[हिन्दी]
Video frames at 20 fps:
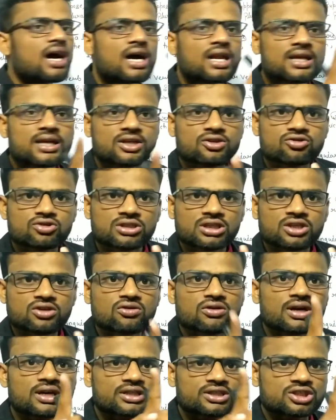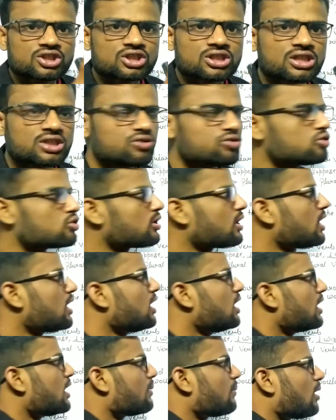आर का यूज नहीं होगा ईच का यूज होगा
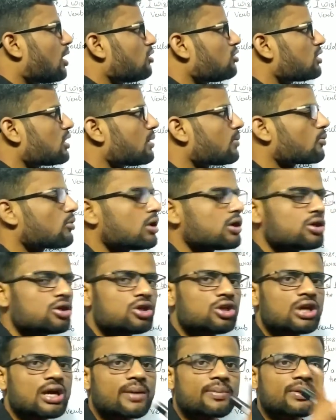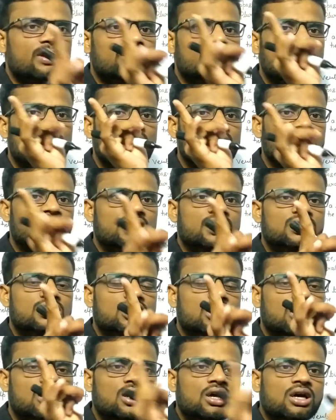अमाउंट ऑफ क्वांटिटी आपके बाद
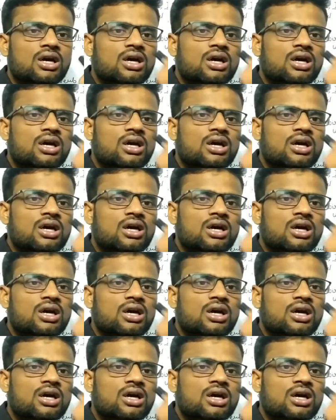अगर